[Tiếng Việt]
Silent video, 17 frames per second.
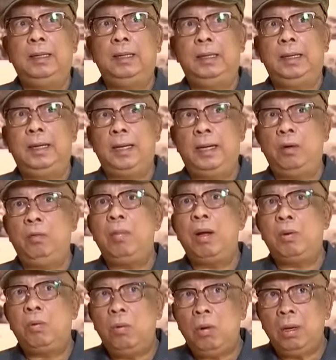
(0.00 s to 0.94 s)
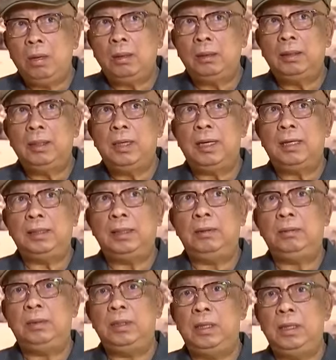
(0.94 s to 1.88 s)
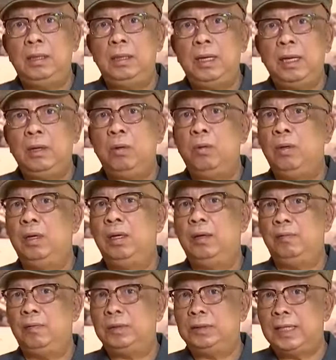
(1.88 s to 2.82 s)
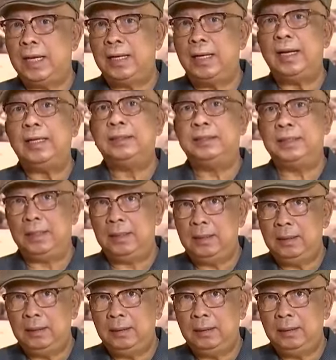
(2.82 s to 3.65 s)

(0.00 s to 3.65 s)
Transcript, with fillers: là ông Bao Quốc tức là thiếu tướng anh hùng lực lượng vũ trang Đảng Trần Đức